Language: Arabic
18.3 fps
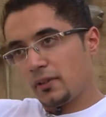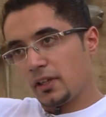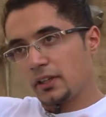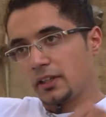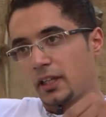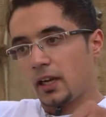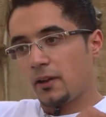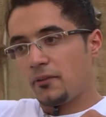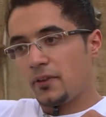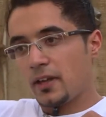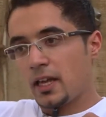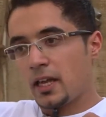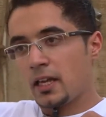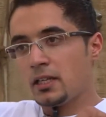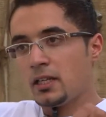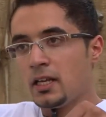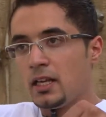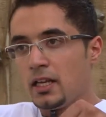من
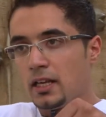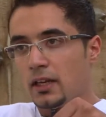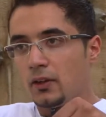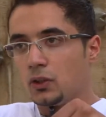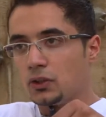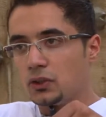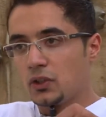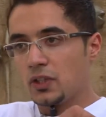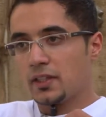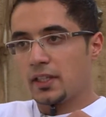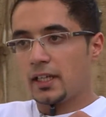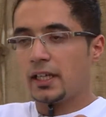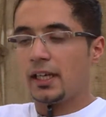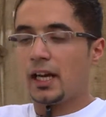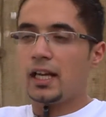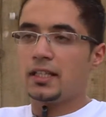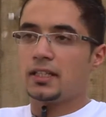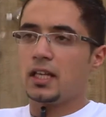الطرفين خزق صغير
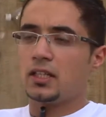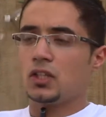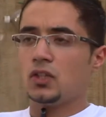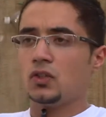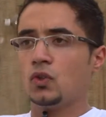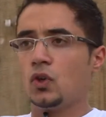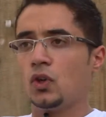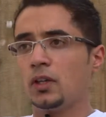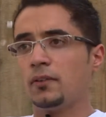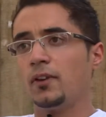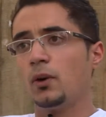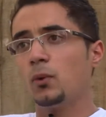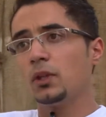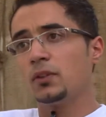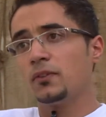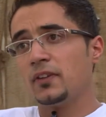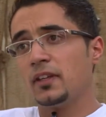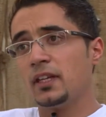على اساس انه
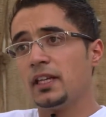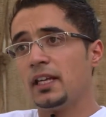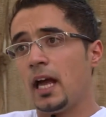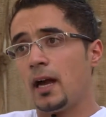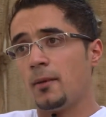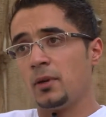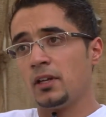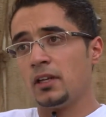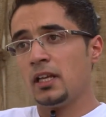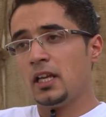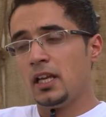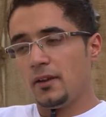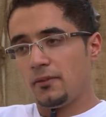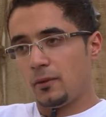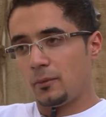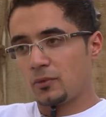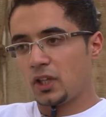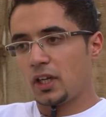نفوت فيه الحبل
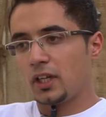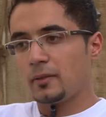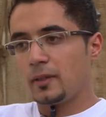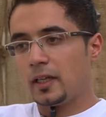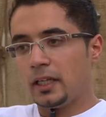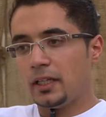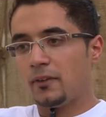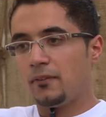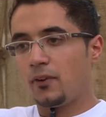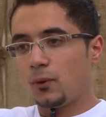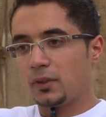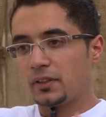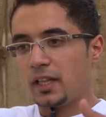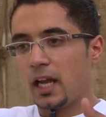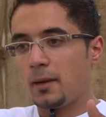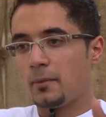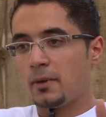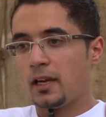فمجرد ان احنا
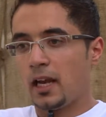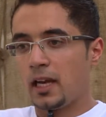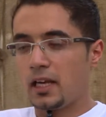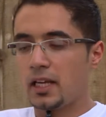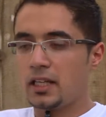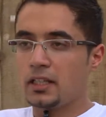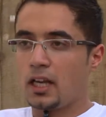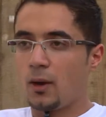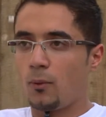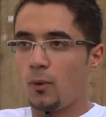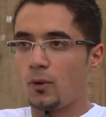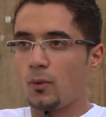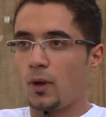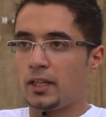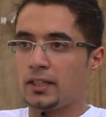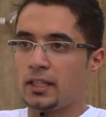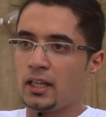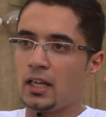فوتنا حبل علقنا اول
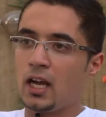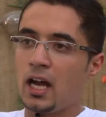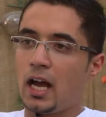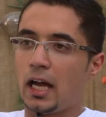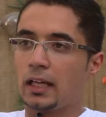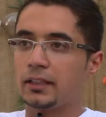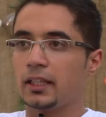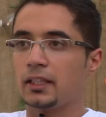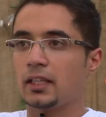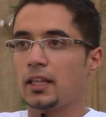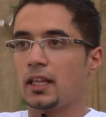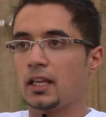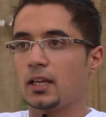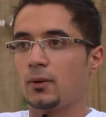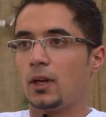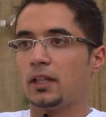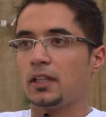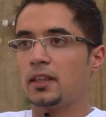وحده حطينا ثاني
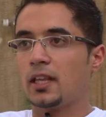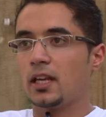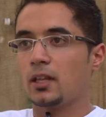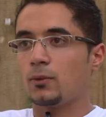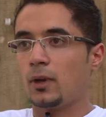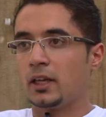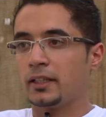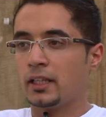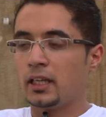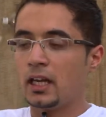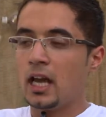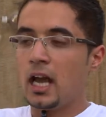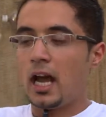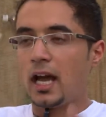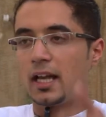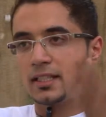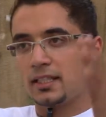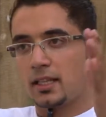وحده ثالث وحده
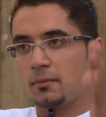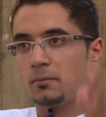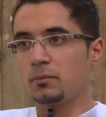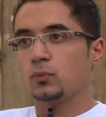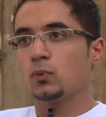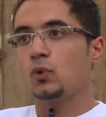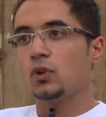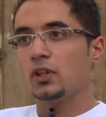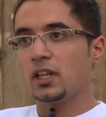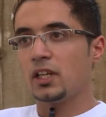حسب طول